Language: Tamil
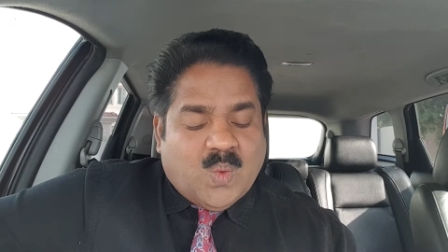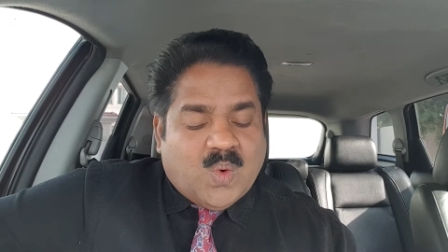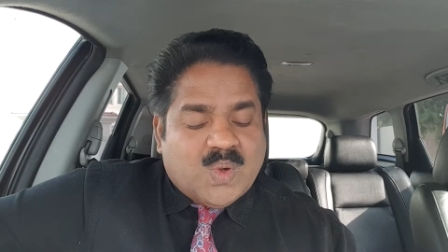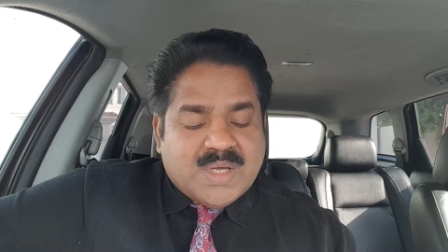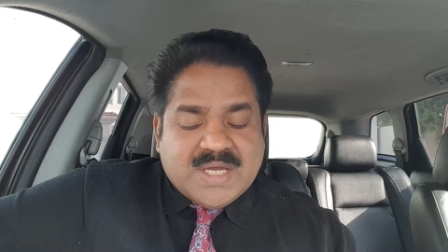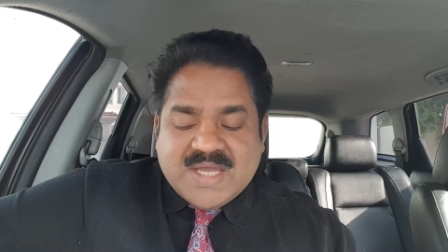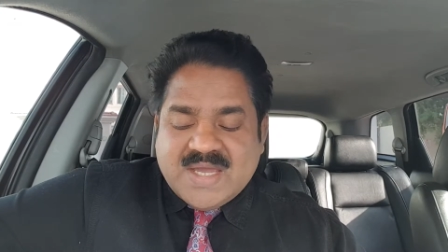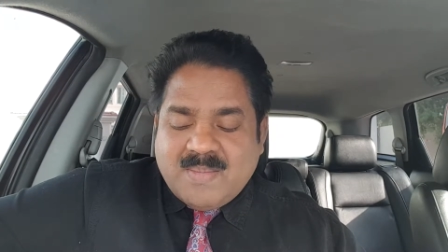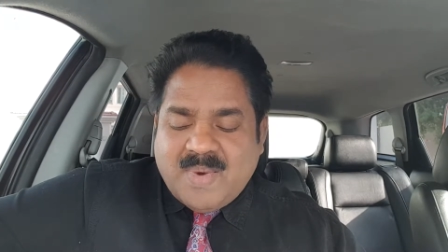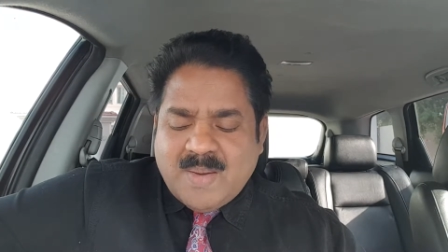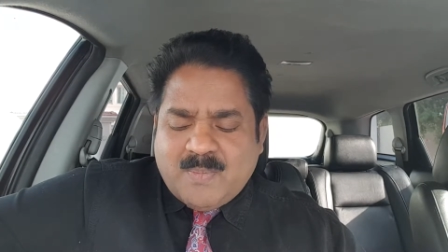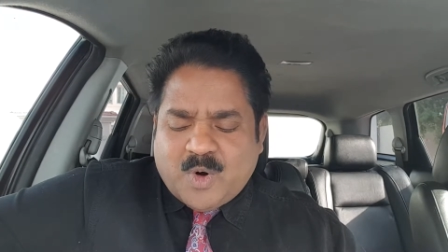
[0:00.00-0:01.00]
ஒரு
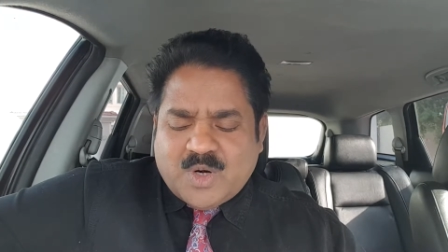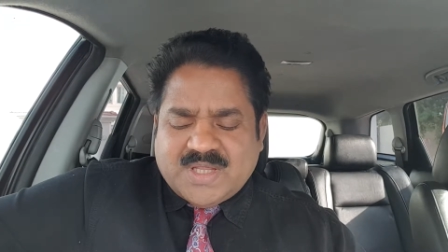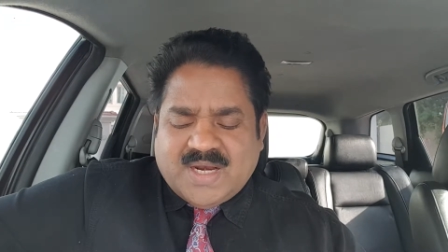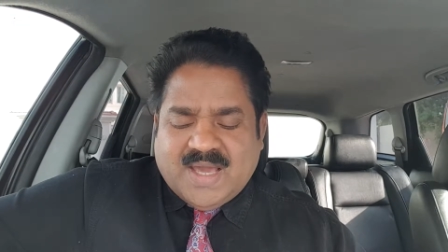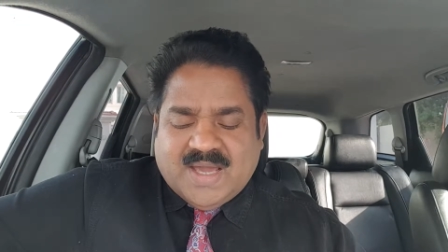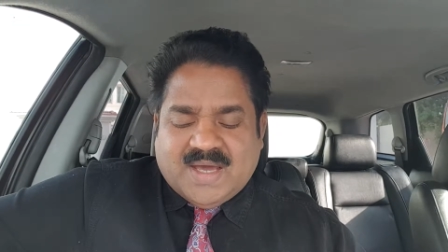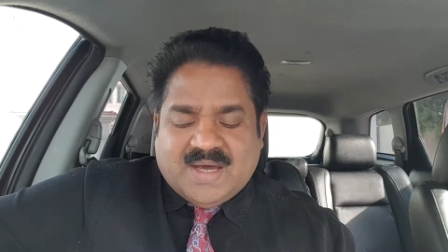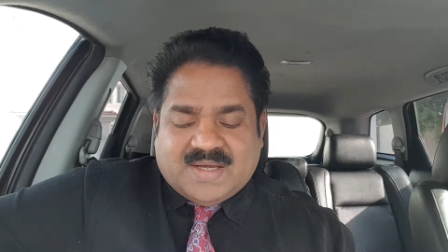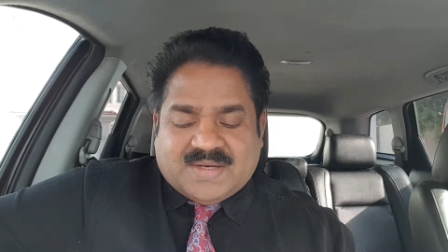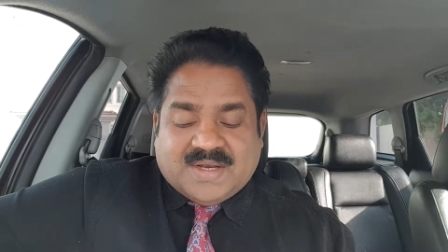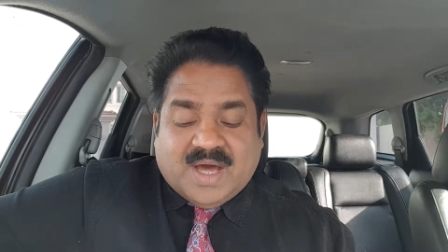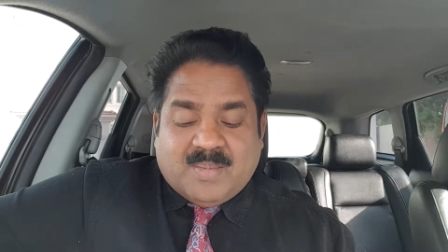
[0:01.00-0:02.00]
இமைப்பொழுதிலே
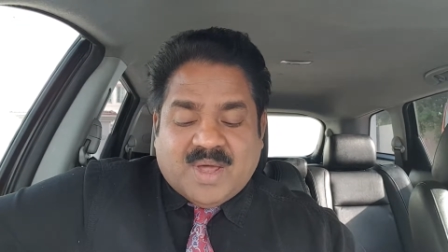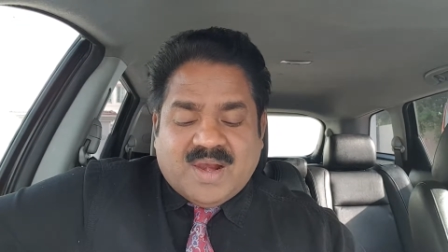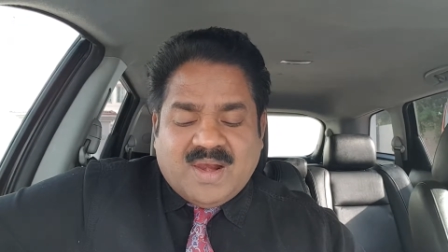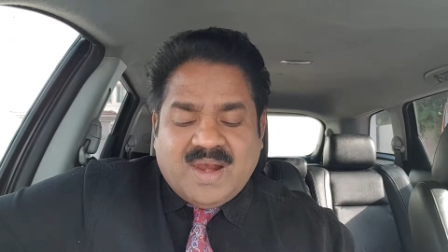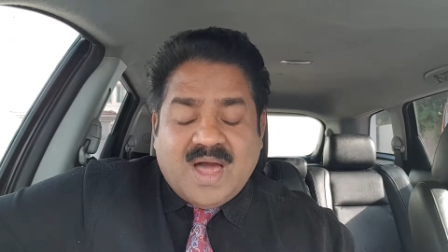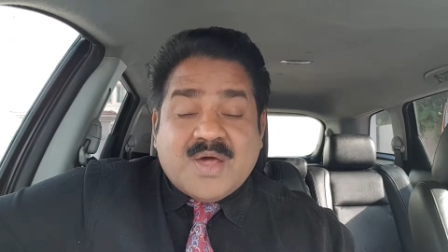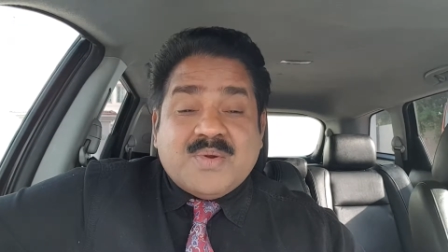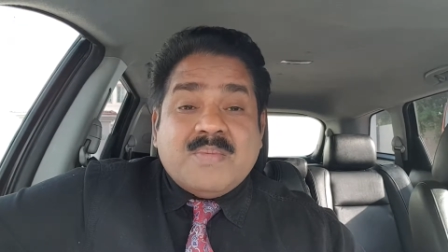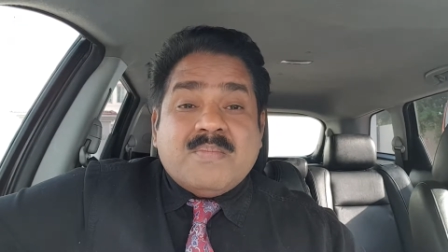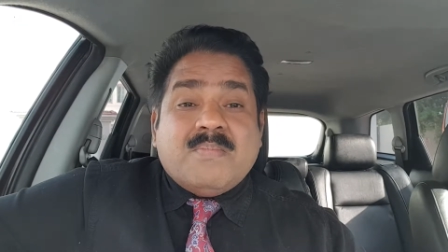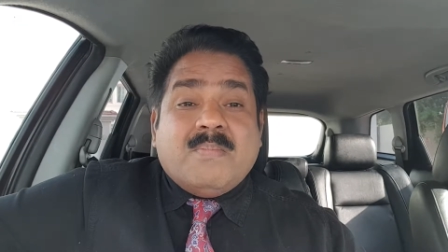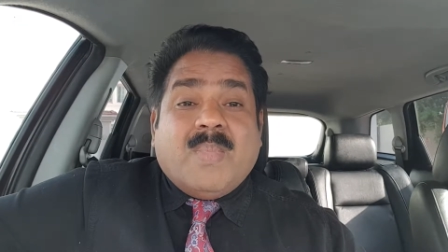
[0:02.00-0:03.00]
நாம் எல்லாரும்
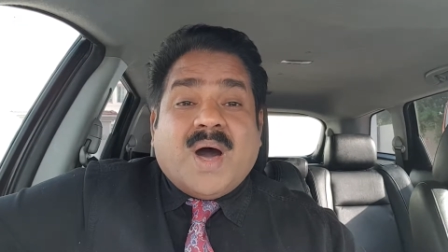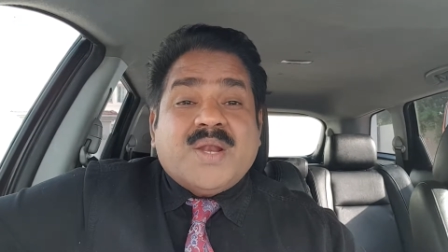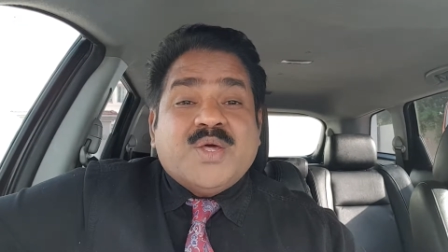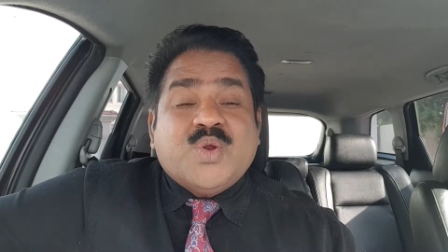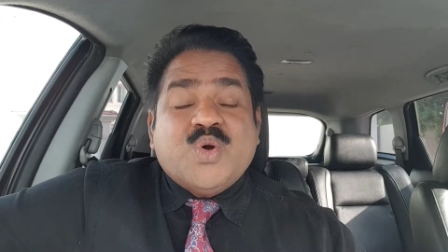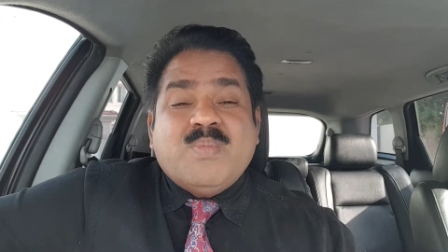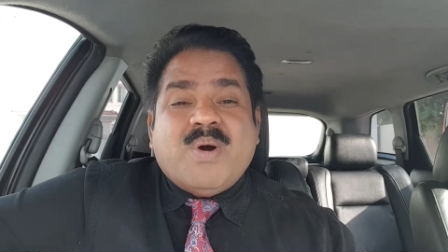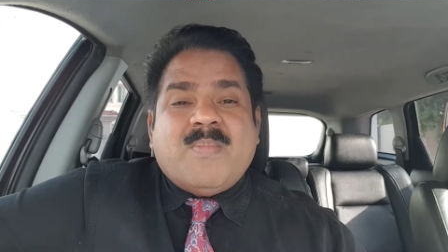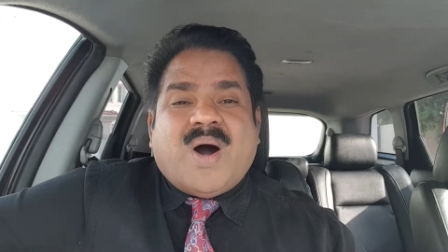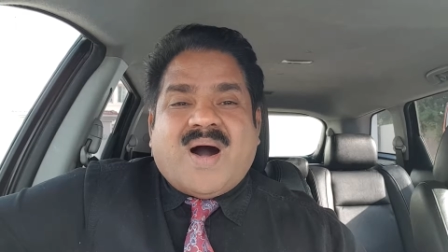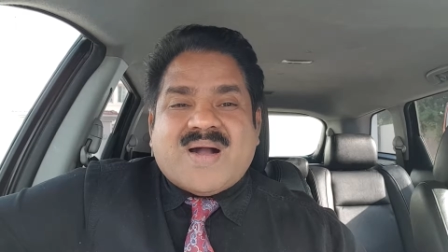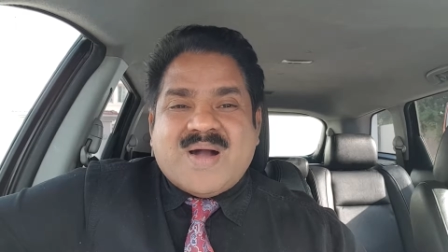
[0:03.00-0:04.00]
மறுரூபம்
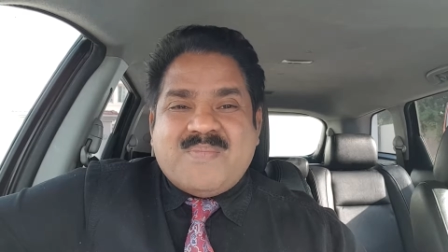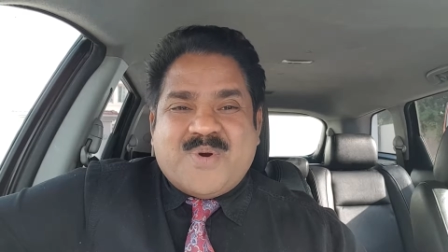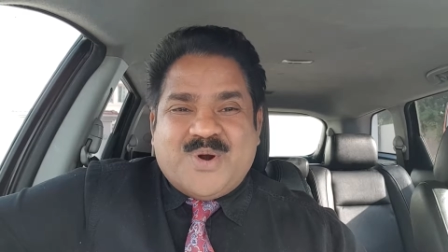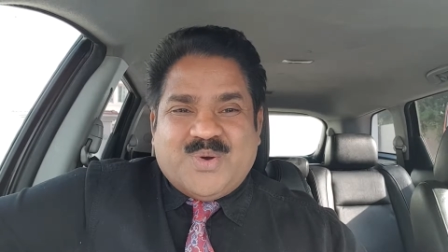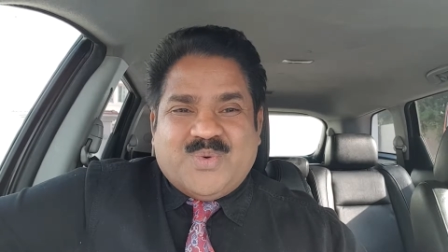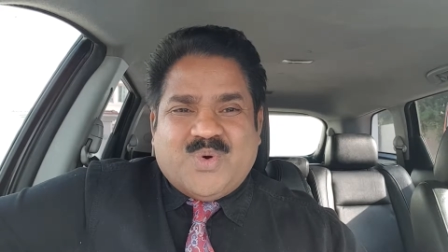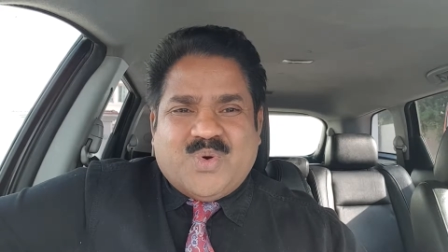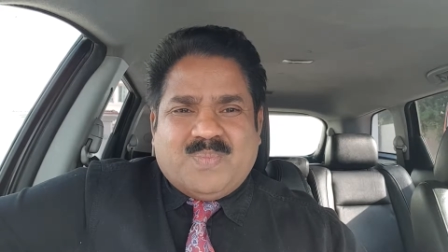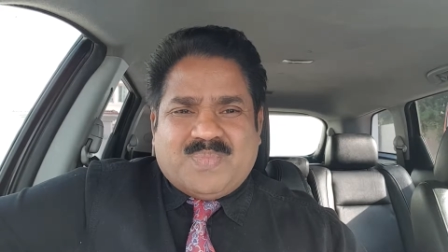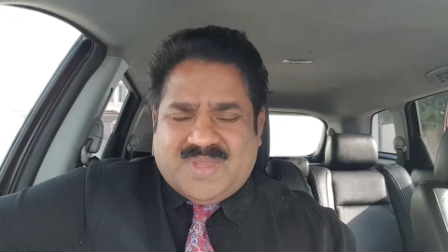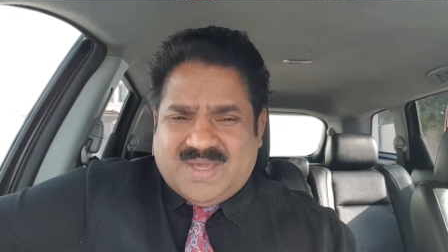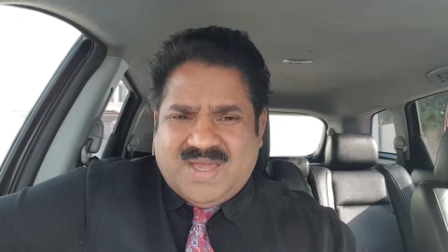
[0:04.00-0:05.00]
ஆக்கப்படுவோம்
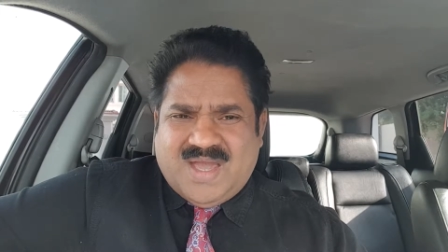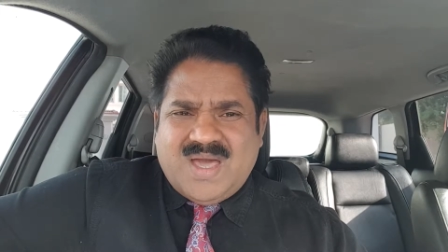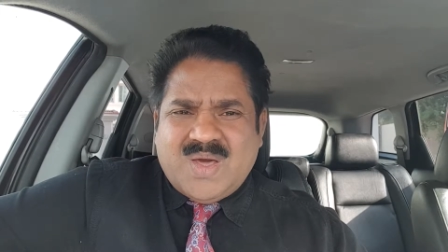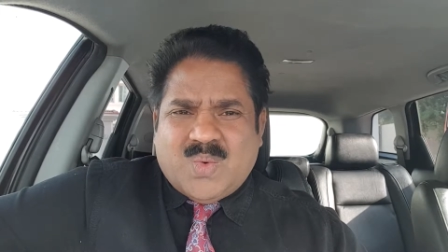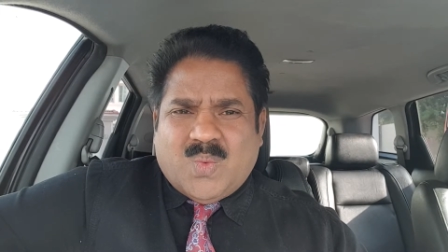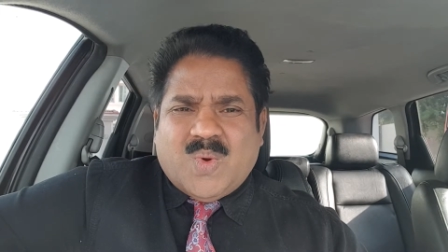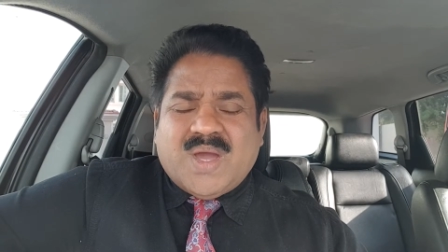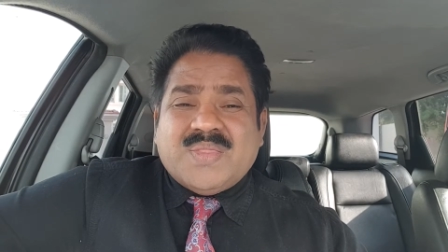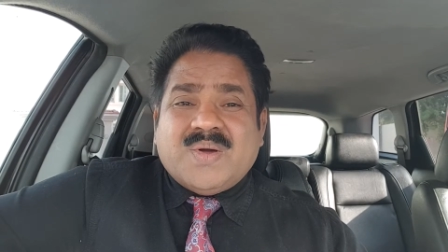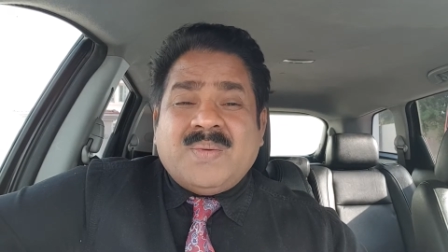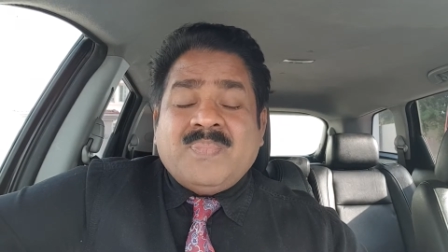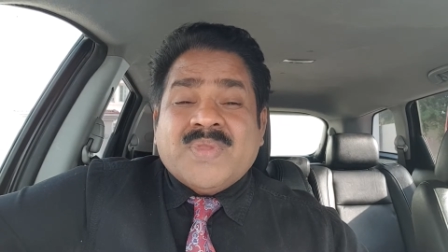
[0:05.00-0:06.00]
இங்கே
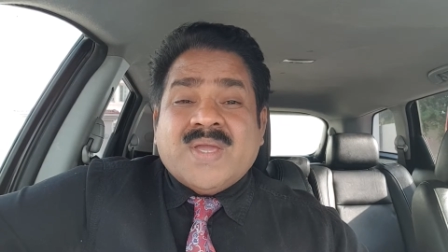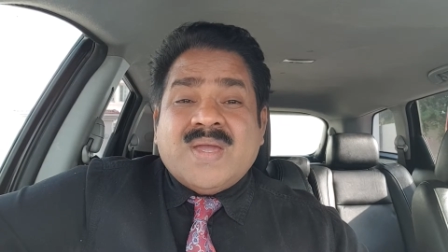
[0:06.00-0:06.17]
வேதம்